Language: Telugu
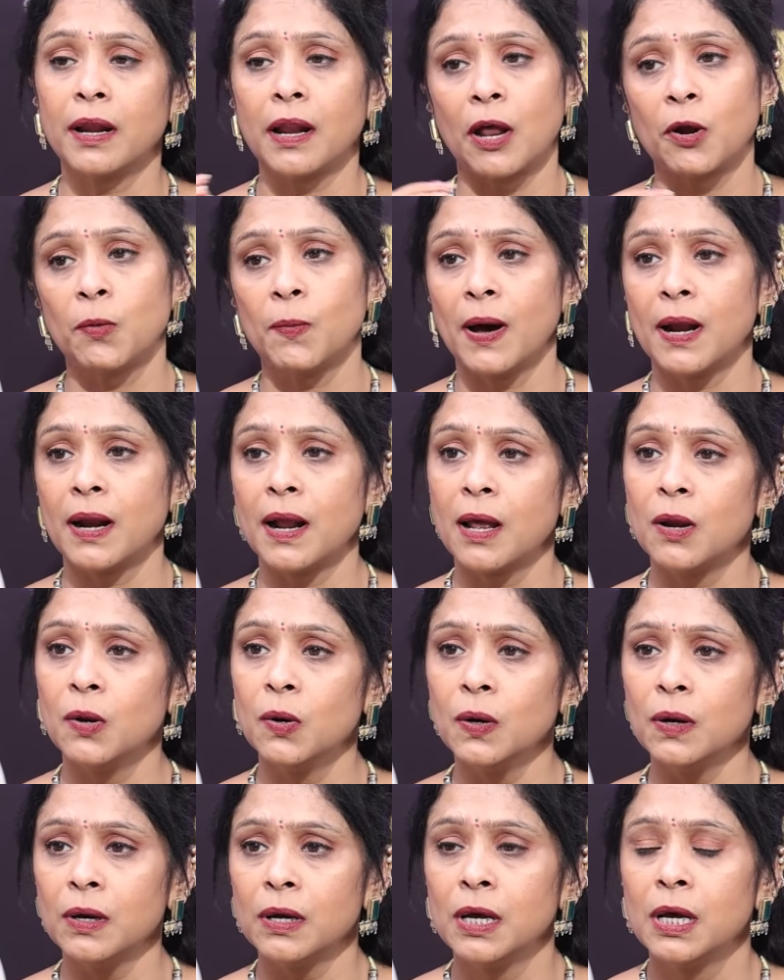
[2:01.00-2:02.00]
అన్ని
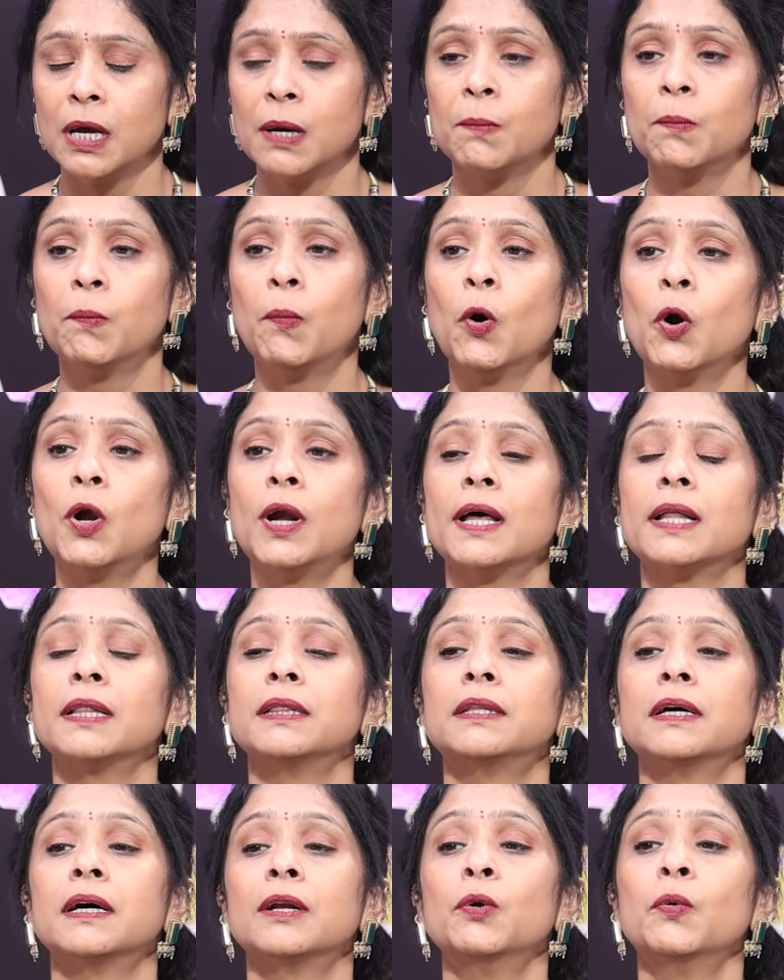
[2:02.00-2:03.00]
అనుమానాలు బోల్డ్
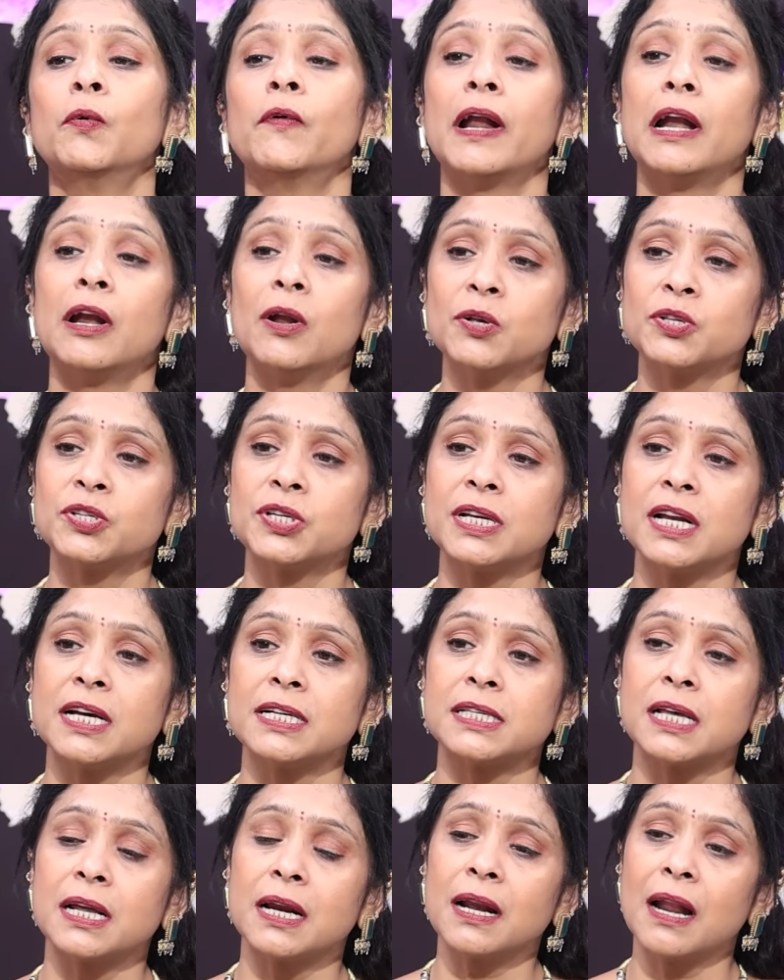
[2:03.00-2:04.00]
అంతా నువ్వు వెళ్ళొచ్చినా
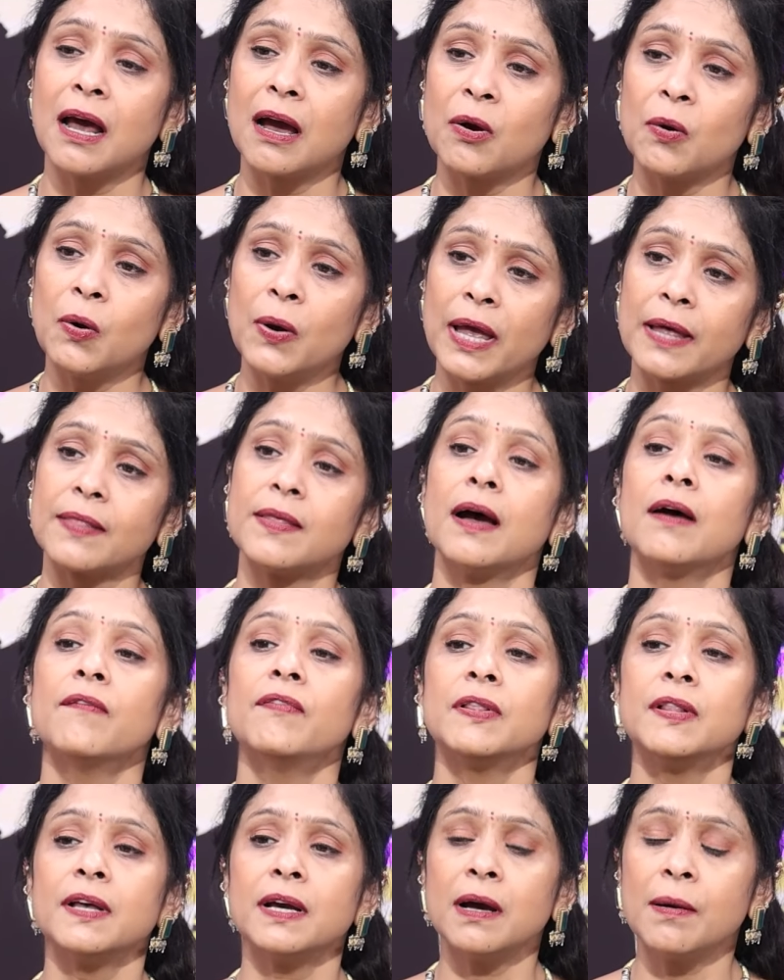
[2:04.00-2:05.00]
సరే నాకు
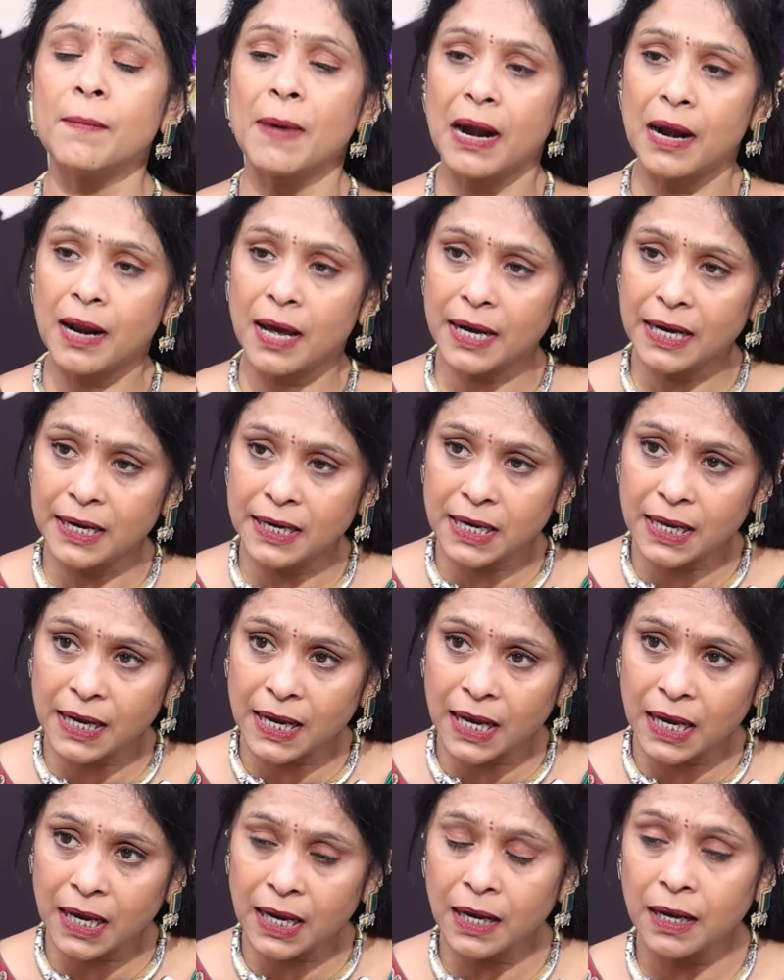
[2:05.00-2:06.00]
యథావిధిగా మళ్ళీ
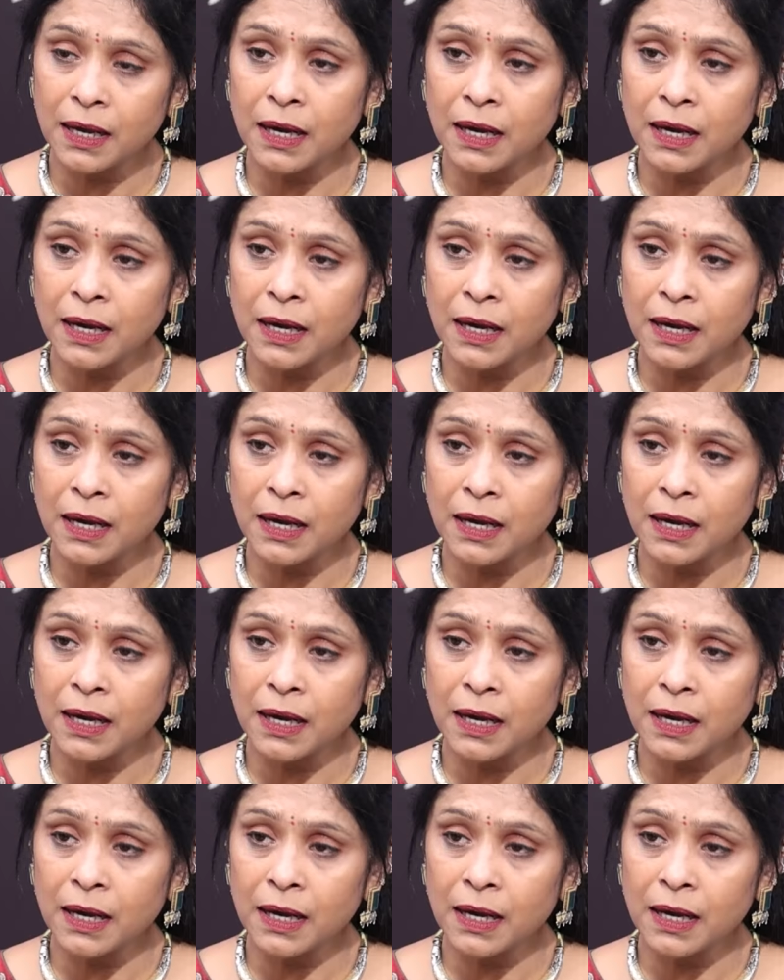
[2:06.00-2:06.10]
ఇంటికి